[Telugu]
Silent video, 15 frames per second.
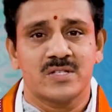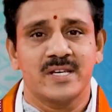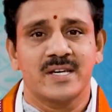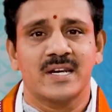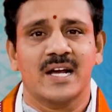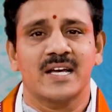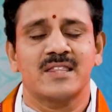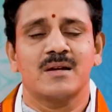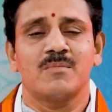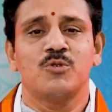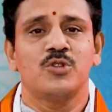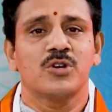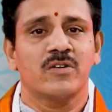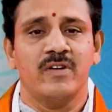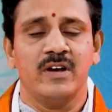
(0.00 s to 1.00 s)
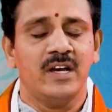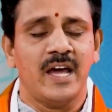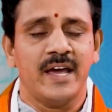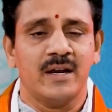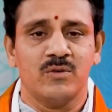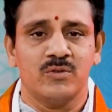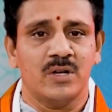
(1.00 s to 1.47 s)
శీఘ్రగతిన ముందుకు వెళ్ళి
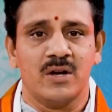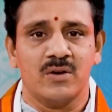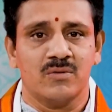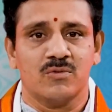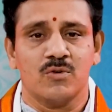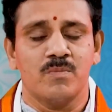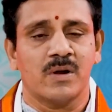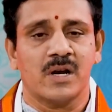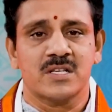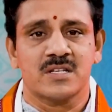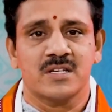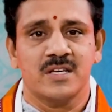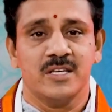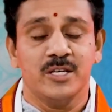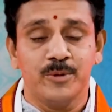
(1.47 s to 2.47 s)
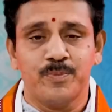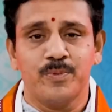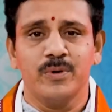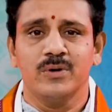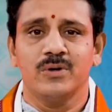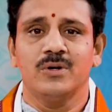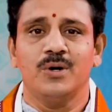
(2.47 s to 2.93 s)
ఆయన ఉన్నారు కుంభరాశిని
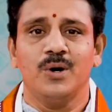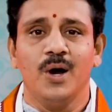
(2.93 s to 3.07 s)
ఇప్పుడు